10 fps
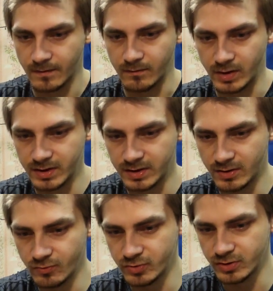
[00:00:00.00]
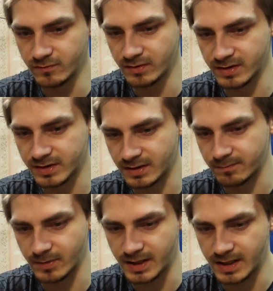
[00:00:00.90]
Владик научит нас, как
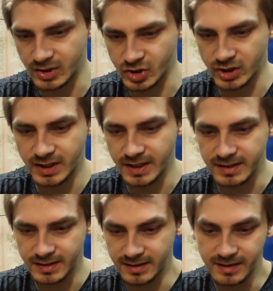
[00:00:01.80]
правильно жрать.